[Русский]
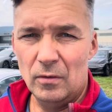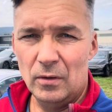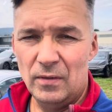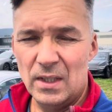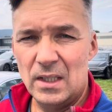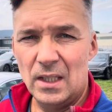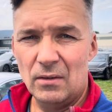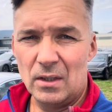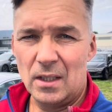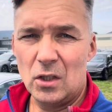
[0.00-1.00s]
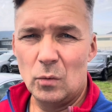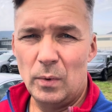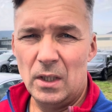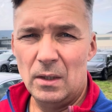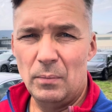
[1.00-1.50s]
200 евро сразу
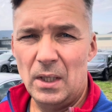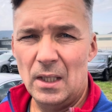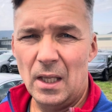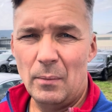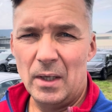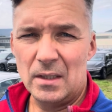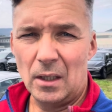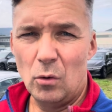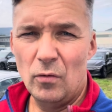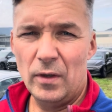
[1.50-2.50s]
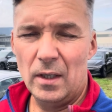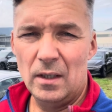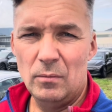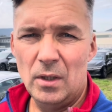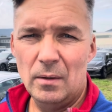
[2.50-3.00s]
переняла моя страховка,
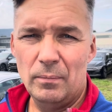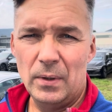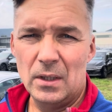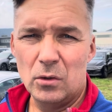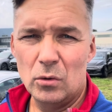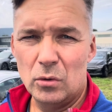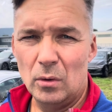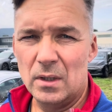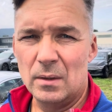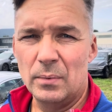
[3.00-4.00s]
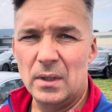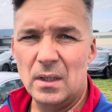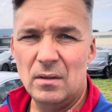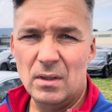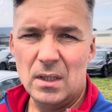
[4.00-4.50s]
и мне пришлось только
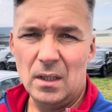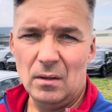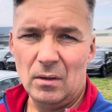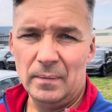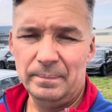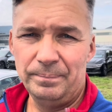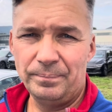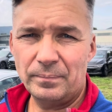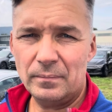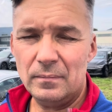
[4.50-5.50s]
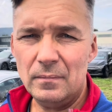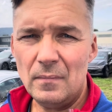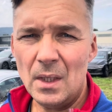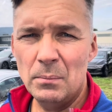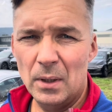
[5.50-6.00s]
заплатить 200 евро.
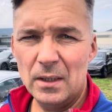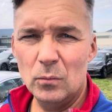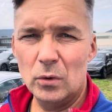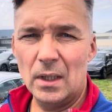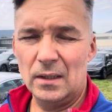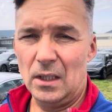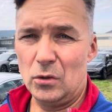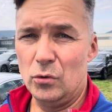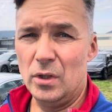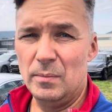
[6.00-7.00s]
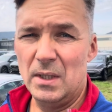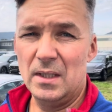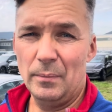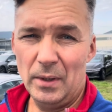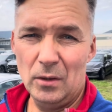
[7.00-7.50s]
Поэтому так. Так что через месяц
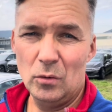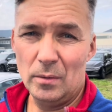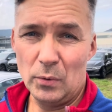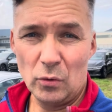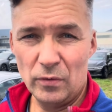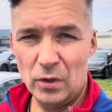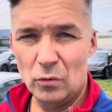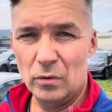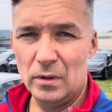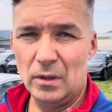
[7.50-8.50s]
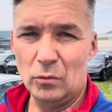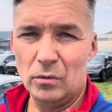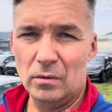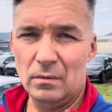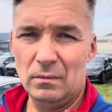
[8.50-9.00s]
я поеду и запишу видео, и
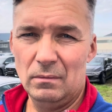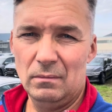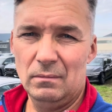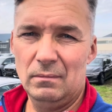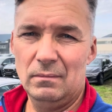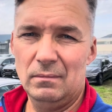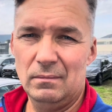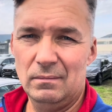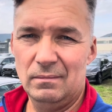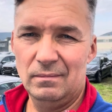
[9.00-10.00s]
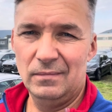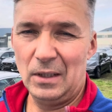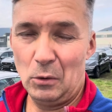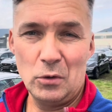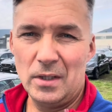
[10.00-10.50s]
кто
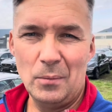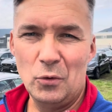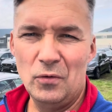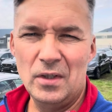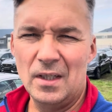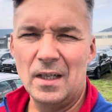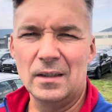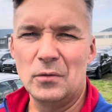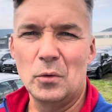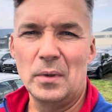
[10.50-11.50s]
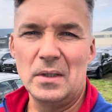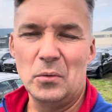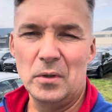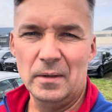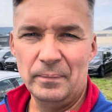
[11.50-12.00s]
Короче, сами увидите, как это все
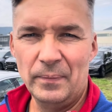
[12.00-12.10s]
происходит.